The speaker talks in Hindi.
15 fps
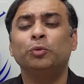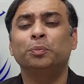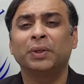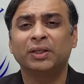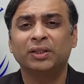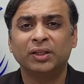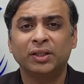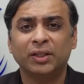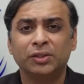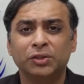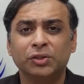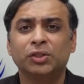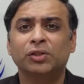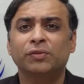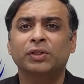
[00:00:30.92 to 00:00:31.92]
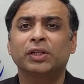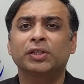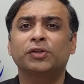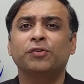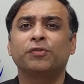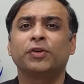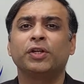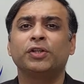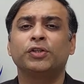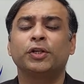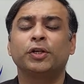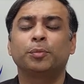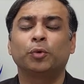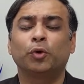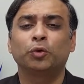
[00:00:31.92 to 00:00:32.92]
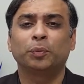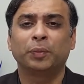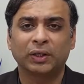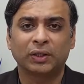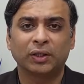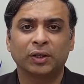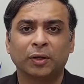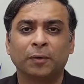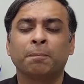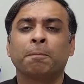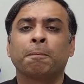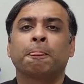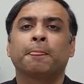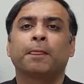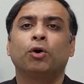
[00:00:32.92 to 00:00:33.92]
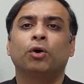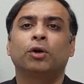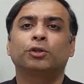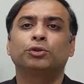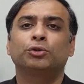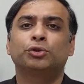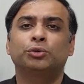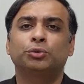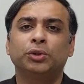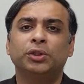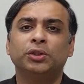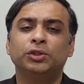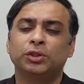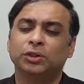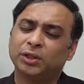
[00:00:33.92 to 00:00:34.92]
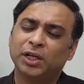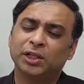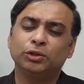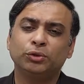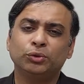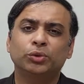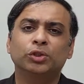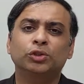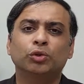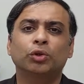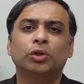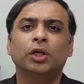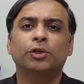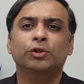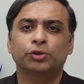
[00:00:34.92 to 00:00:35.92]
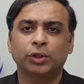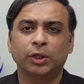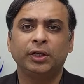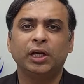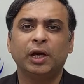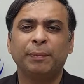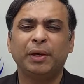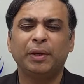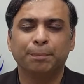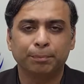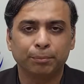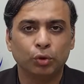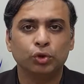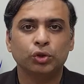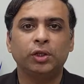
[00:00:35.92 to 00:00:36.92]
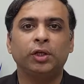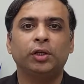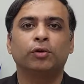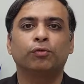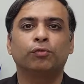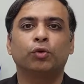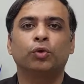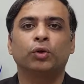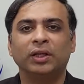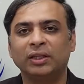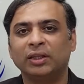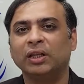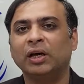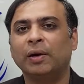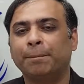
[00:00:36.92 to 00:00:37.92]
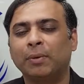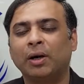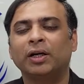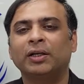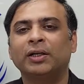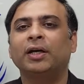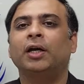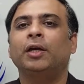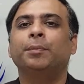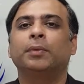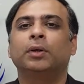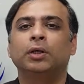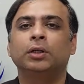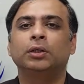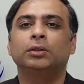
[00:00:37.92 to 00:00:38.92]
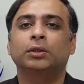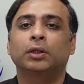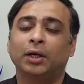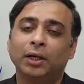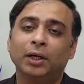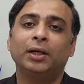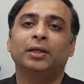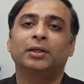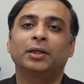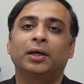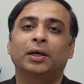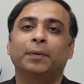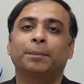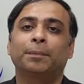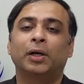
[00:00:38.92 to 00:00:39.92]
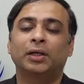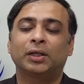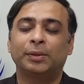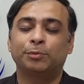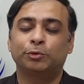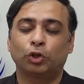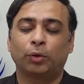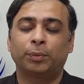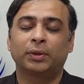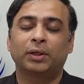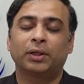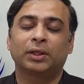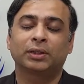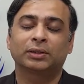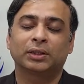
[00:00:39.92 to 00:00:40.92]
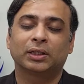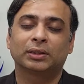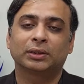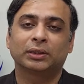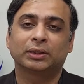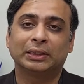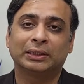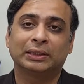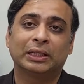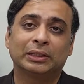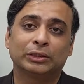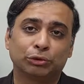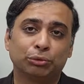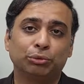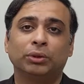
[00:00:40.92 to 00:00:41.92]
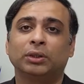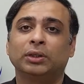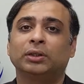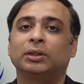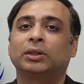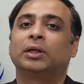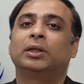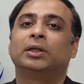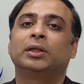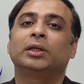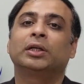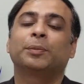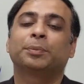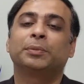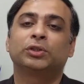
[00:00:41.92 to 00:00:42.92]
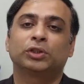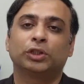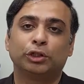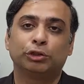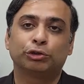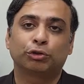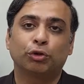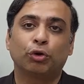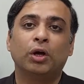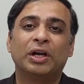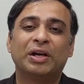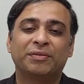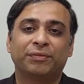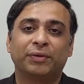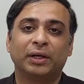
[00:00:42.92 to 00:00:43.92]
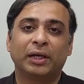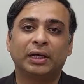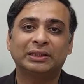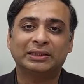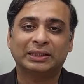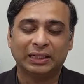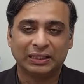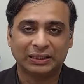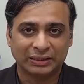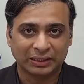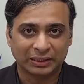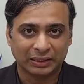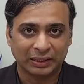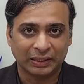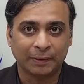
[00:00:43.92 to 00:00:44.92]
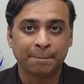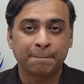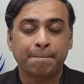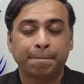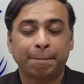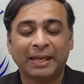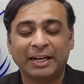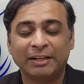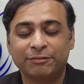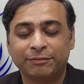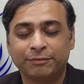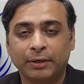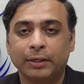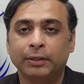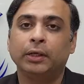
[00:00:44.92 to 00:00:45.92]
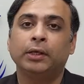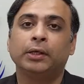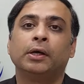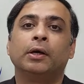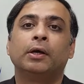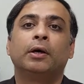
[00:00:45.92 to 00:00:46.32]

बहुत बेहतर है जिसकी वजह से वेज रेट बहुत बेहतर है और जो स्टूडेंट्स इंटरनेशनल स्टूडेंट्स होते हैं ऑस्ट्रेलिया में मोस्टली वो इतना पार्ट टाइम अर्न कर लेते हैं पार्ट टाइम जॉब करने के साथ साथ इतना ज़रूर अर्न कर लेते हैं कि अपनी स्टडीज़ को फाइनेंस कर सकते हैं एंड फाइनली